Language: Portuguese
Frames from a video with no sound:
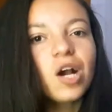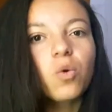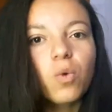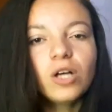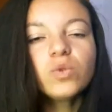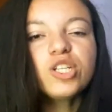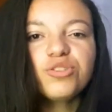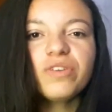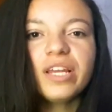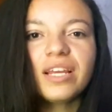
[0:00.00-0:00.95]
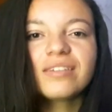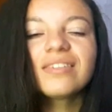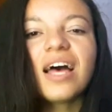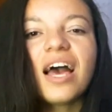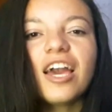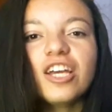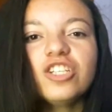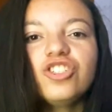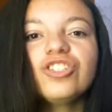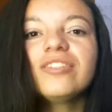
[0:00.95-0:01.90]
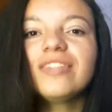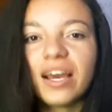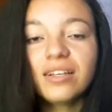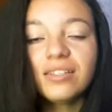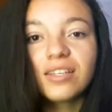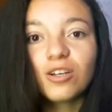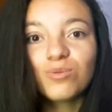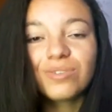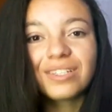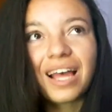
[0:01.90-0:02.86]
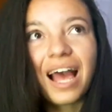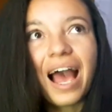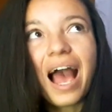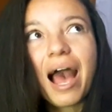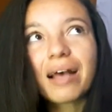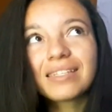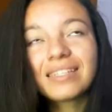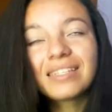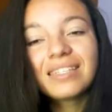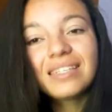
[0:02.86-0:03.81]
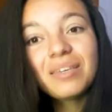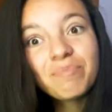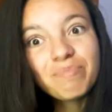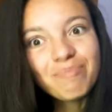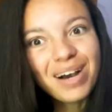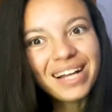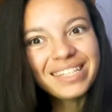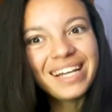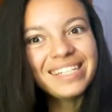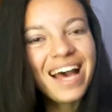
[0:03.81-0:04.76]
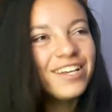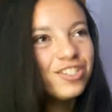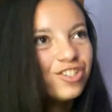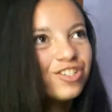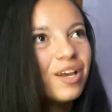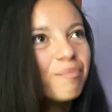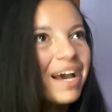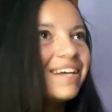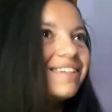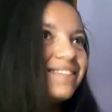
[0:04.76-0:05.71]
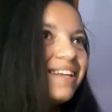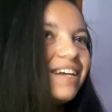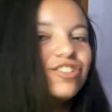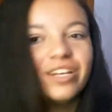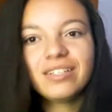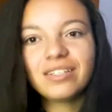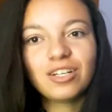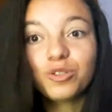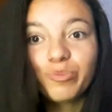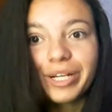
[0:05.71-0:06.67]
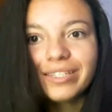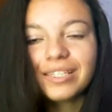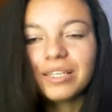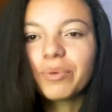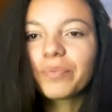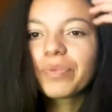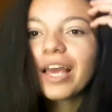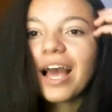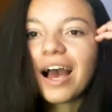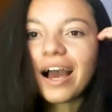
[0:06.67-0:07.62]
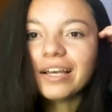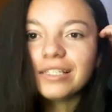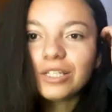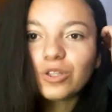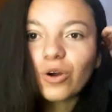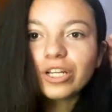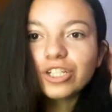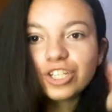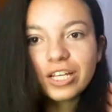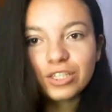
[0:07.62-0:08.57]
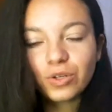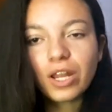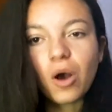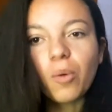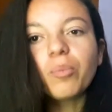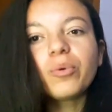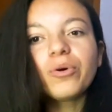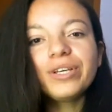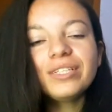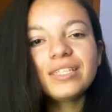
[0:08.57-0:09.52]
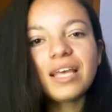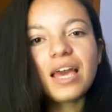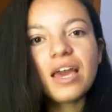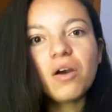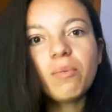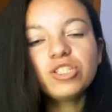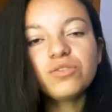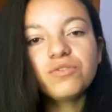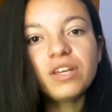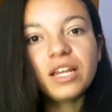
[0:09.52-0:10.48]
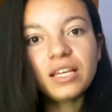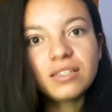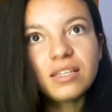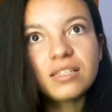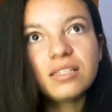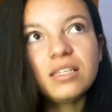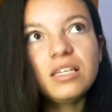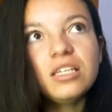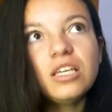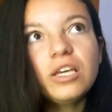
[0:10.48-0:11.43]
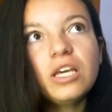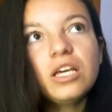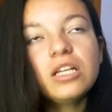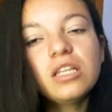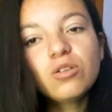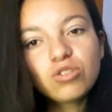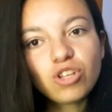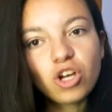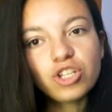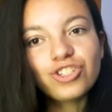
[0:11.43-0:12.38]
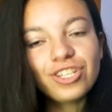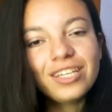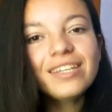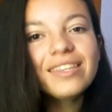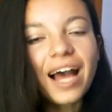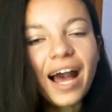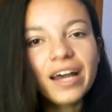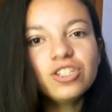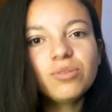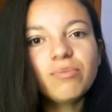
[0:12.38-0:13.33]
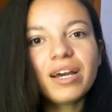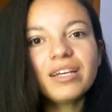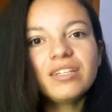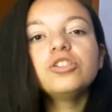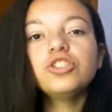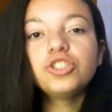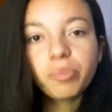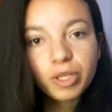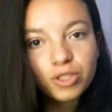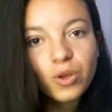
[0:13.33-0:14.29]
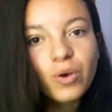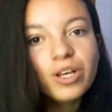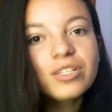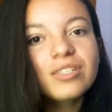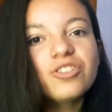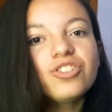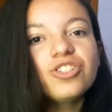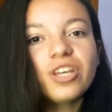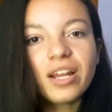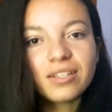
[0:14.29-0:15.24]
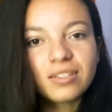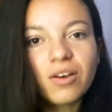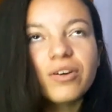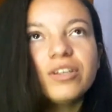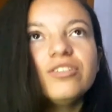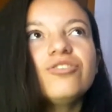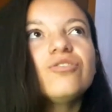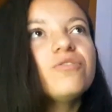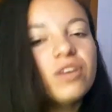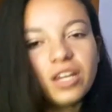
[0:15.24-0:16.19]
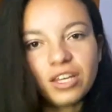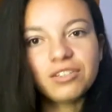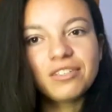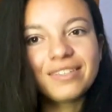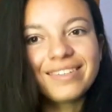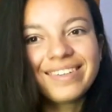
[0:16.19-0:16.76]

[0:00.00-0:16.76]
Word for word: que é quando a diferença é de 10 anos acima da idade a mais, né? De 10 anos para cima. Aí se torna geracional, pois é uma diferença assim, não só de idade, mas de pessoas de gerações diferentes.